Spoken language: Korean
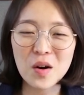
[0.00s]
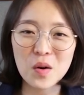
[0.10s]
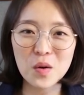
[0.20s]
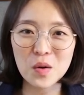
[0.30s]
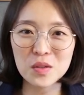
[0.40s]

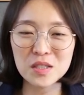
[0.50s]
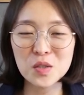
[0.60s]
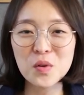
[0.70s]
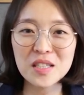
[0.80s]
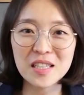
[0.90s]
어,
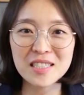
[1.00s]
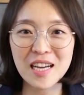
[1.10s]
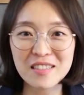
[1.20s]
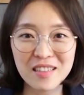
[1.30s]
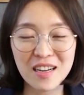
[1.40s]
치료가
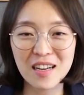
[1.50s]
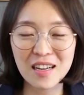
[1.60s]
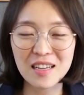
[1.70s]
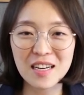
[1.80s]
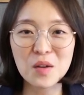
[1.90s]
되지
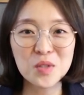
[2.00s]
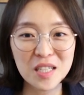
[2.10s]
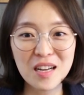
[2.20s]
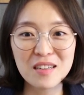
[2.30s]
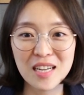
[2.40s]
않을까 라고
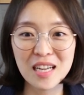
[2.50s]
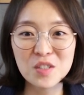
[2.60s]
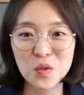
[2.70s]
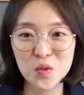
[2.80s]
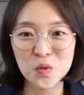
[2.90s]
생각을
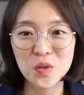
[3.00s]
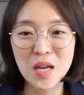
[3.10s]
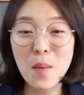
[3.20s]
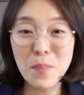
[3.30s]
하는 거죠.